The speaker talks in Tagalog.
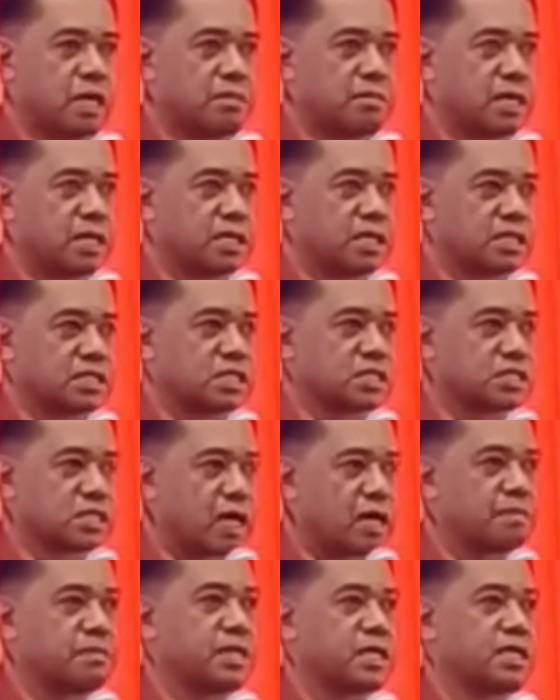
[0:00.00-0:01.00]
May mga
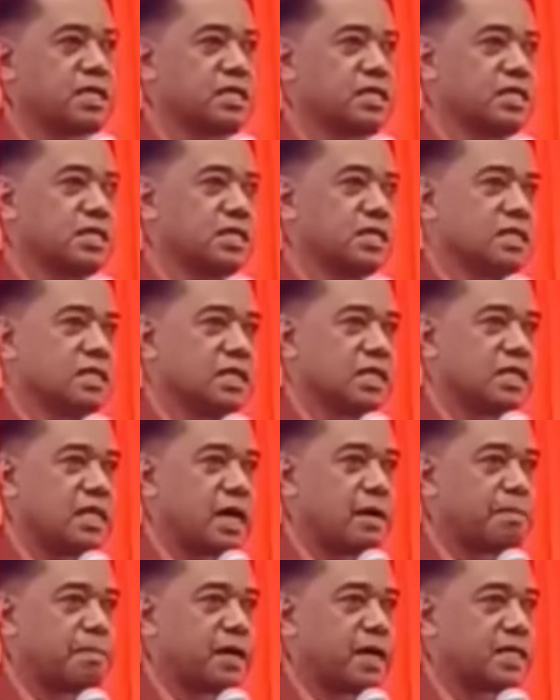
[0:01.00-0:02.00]
nagsasabi
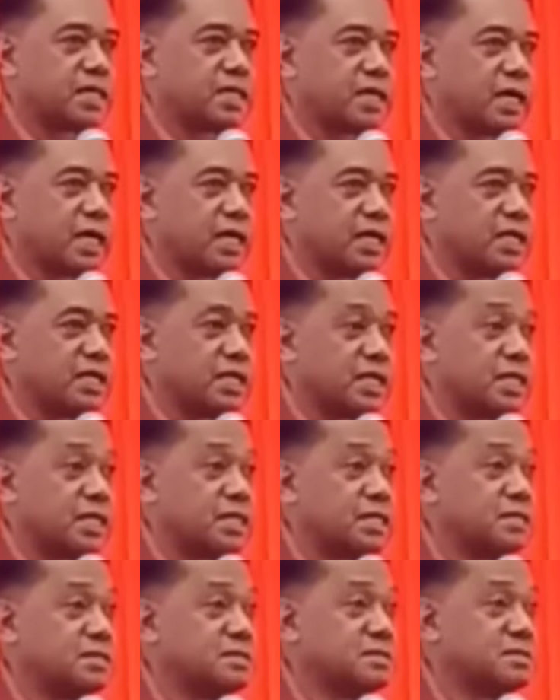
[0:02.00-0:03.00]
na dapat ay uh,